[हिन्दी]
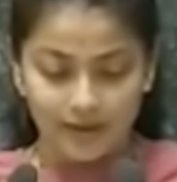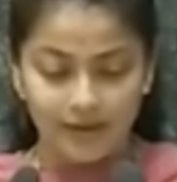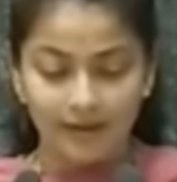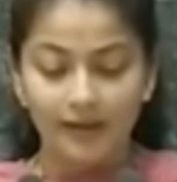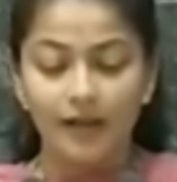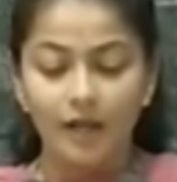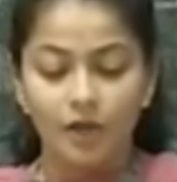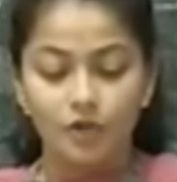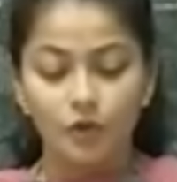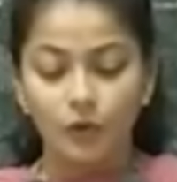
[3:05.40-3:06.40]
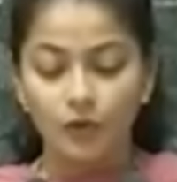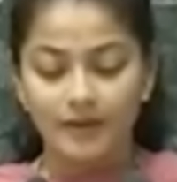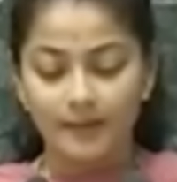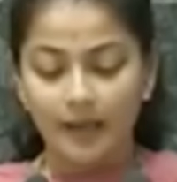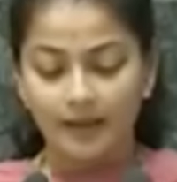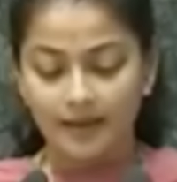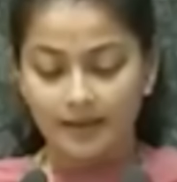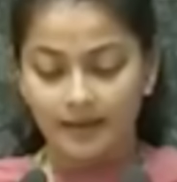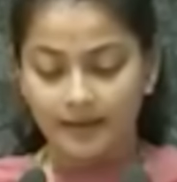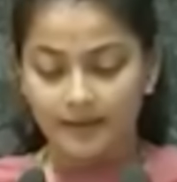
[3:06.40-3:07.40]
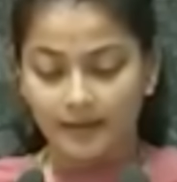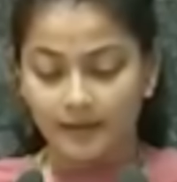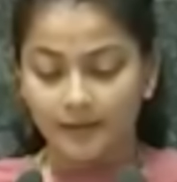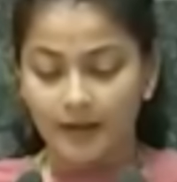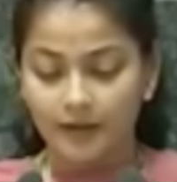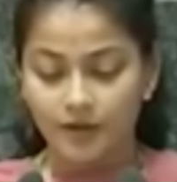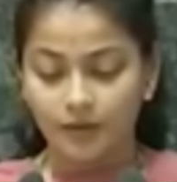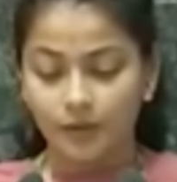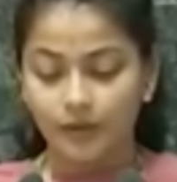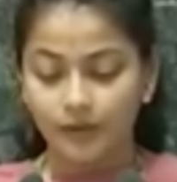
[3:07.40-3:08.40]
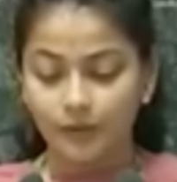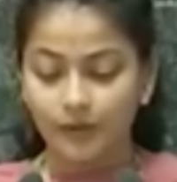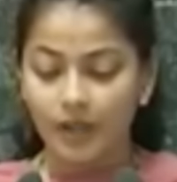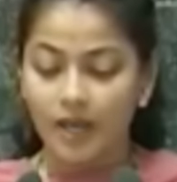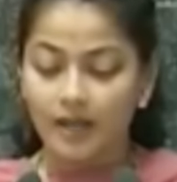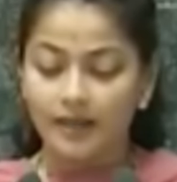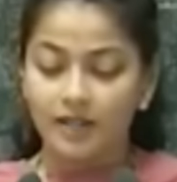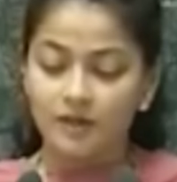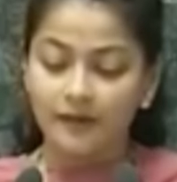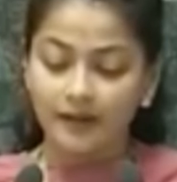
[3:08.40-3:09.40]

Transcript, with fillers: देखा गया है कि राहुल और प्रणीति की नज़दीकियां काफ़ी बढ़ चुकी हैं